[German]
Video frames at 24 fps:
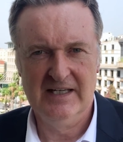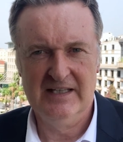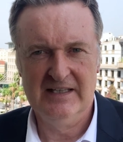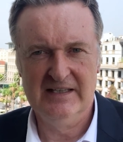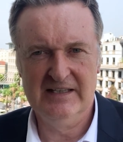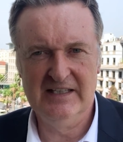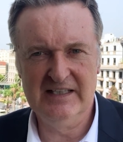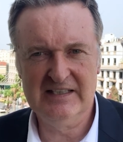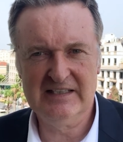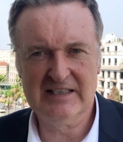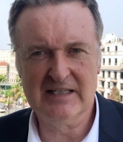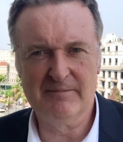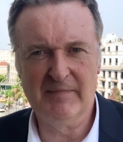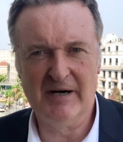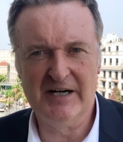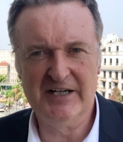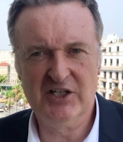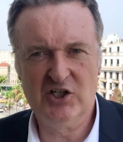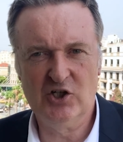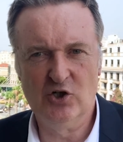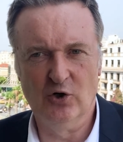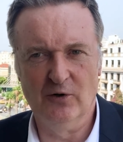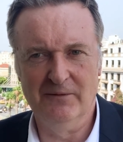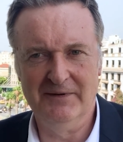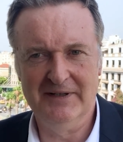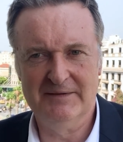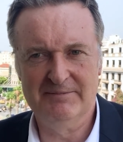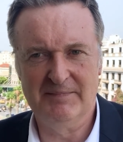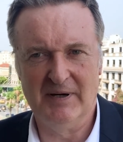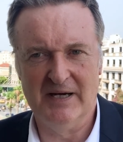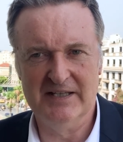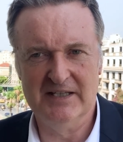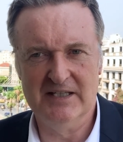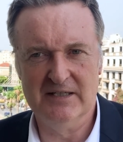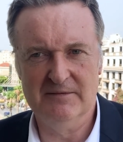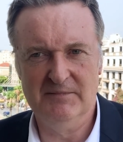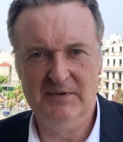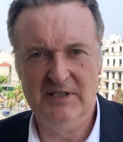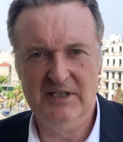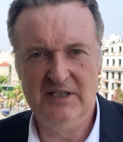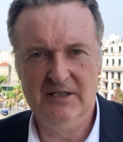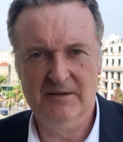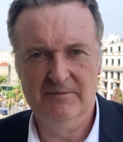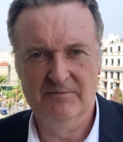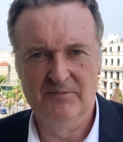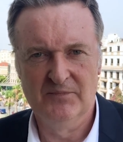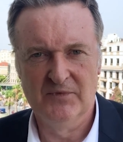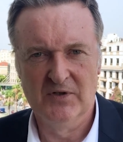Nicht einmal die Covid-Pandemie
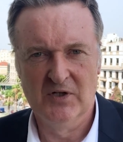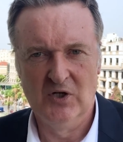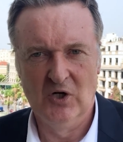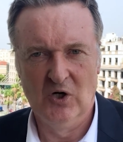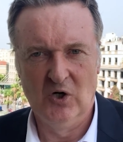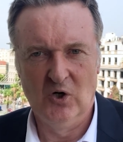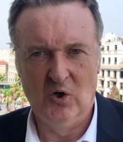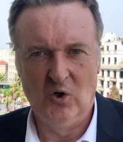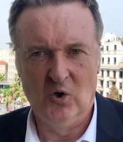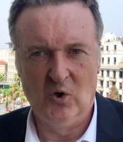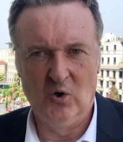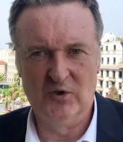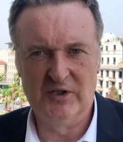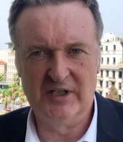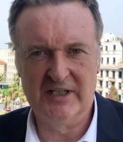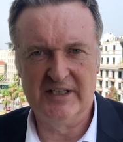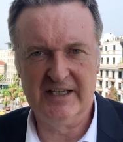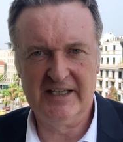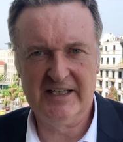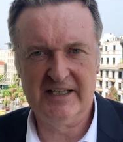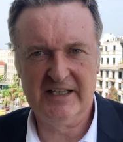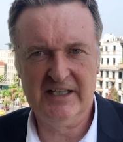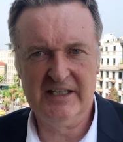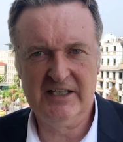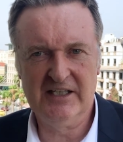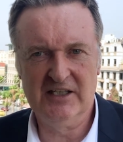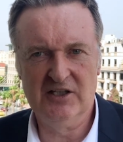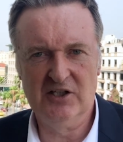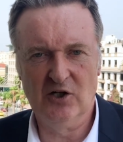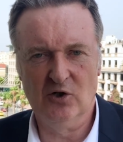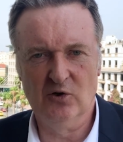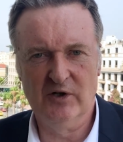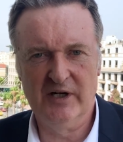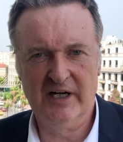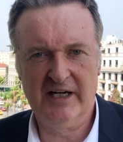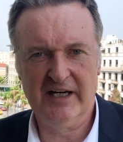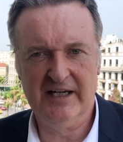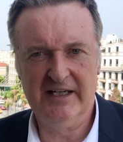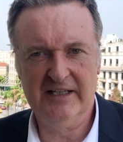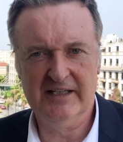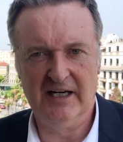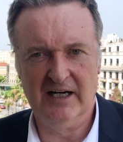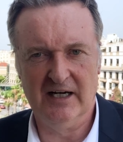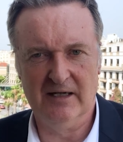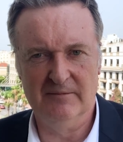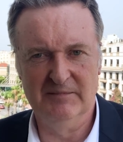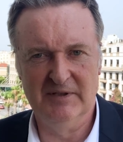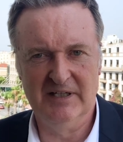oder der Krieg in der
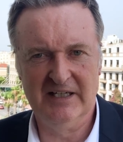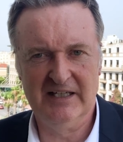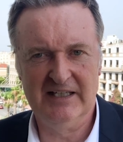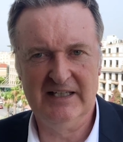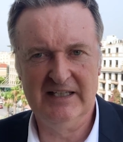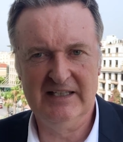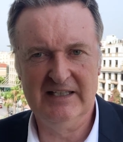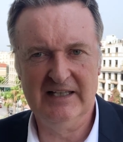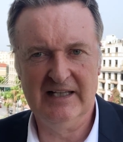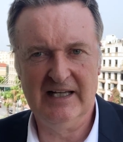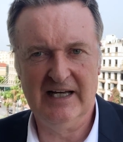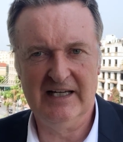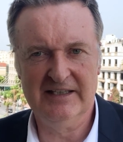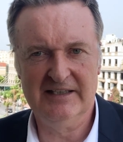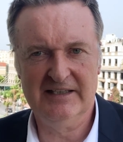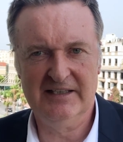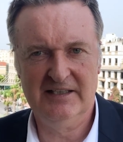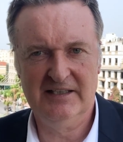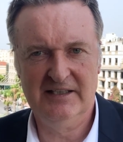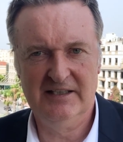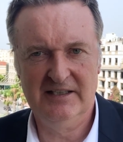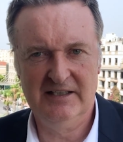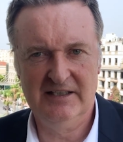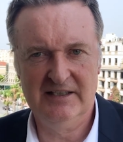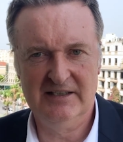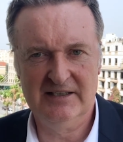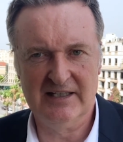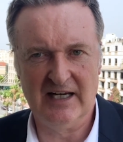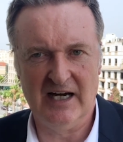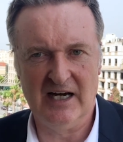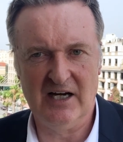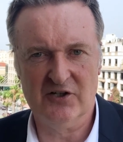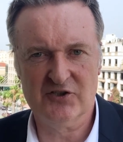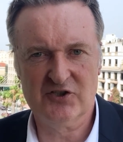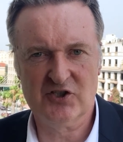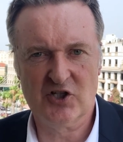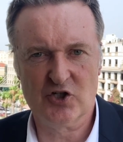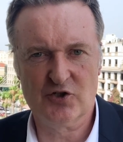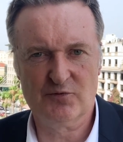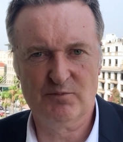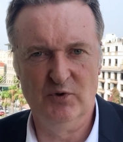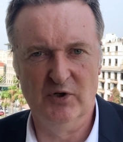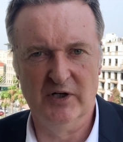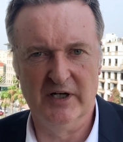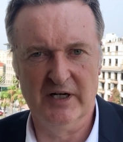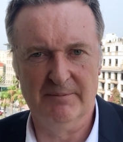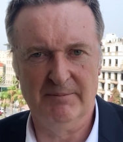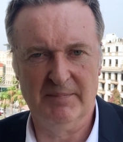Ukraine haben Griechenland da aus der
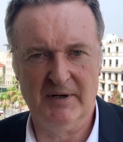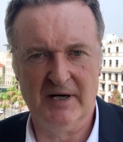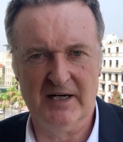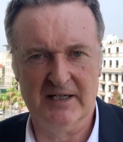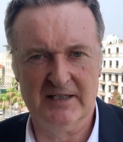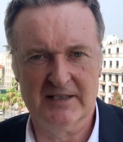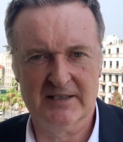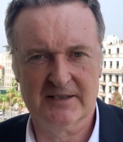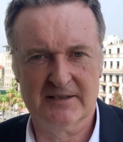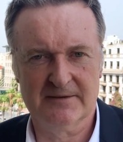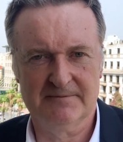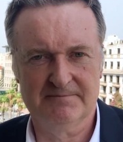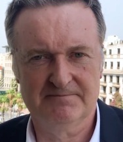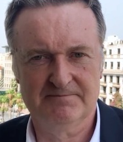Spur gebracht.